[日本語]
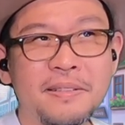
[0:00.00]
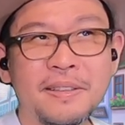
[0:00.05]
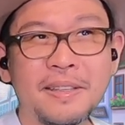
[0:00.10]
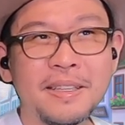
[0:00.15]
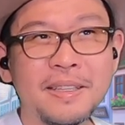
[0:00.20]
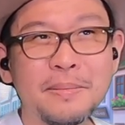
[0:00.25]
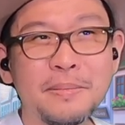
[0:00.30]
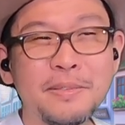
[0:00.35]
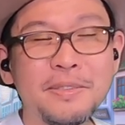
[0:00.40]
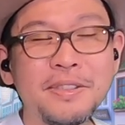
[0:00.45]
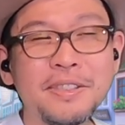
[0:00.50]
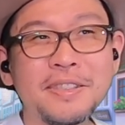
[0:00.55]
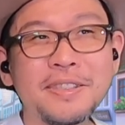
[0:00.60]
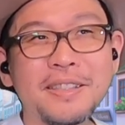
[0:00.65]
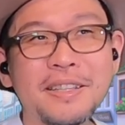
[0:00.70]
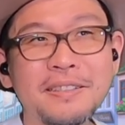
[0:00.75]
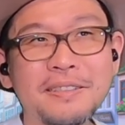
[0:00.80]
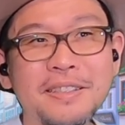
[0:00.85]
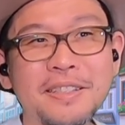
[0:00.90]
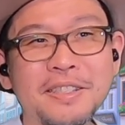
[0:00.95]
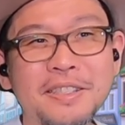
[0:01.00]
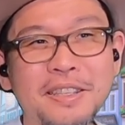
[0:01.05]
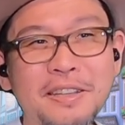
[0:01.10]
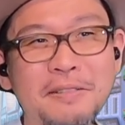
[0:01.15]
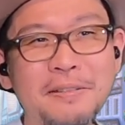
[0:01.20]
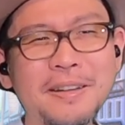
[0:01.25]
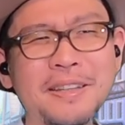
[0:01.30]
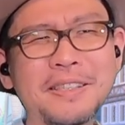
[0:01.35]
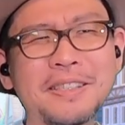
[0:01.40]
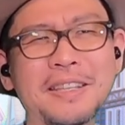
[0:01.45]
いやいや、無視したくてして
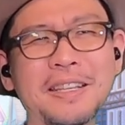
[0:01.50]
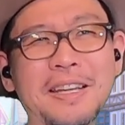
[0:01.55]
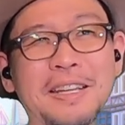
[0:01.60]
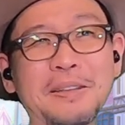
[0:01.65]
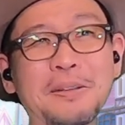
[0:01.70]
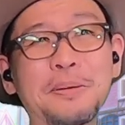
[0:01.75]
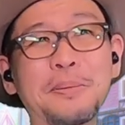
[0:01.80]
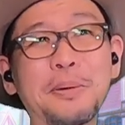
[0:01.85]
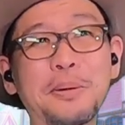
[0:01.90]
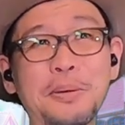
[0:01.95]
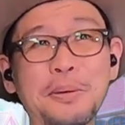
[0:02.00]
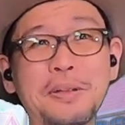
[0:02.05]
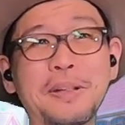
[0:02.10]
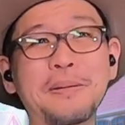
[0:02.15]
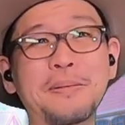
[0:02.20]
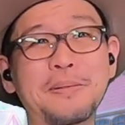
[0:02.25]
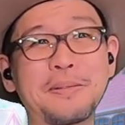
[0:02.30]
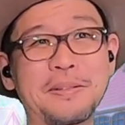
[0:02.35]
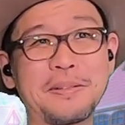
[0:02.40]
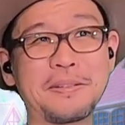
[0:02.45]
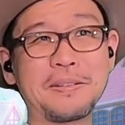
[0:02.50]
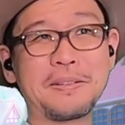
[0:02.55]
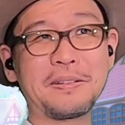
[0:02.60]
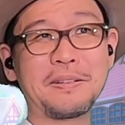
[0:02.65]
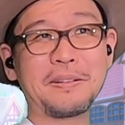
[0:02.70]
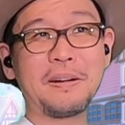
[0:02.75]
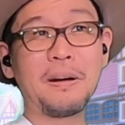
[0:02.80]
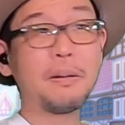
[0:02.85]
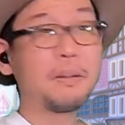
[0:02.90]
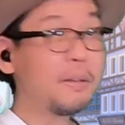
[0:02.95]
るわけじゃないと思うよ、多分。
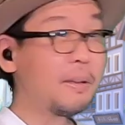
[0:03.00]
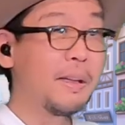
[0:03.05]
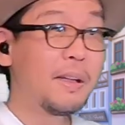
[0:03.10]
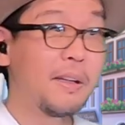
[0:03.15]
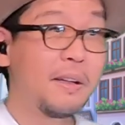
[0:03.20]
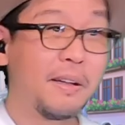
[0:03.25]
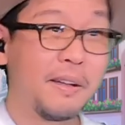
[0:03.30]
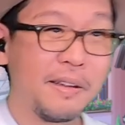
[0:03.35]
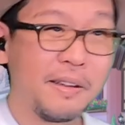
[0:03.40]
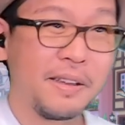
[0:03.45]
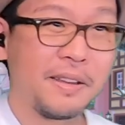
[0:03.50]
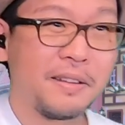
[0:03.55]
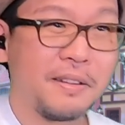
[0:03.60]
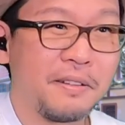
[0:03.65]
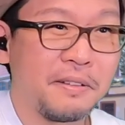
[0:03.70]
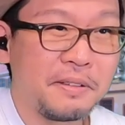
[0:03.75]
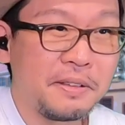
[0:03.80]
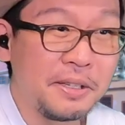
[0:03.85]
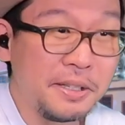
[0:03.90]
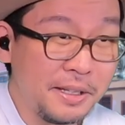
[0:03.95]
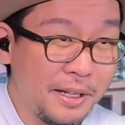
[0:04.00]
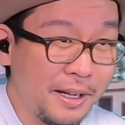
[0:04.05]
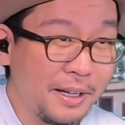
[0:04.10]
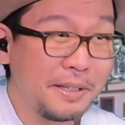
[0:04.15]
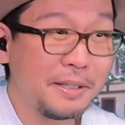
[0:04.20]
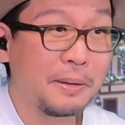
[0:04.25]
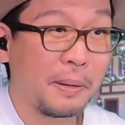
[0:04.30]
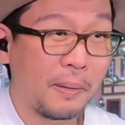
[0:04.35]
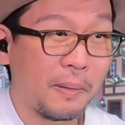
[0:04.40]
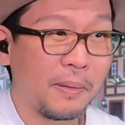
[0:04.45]
あれい
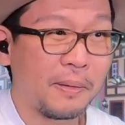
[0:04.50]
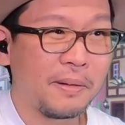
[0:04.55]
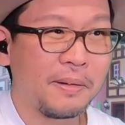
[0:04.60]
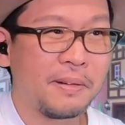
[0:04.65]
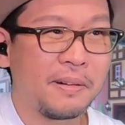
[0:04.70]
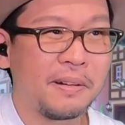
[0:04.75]
ないの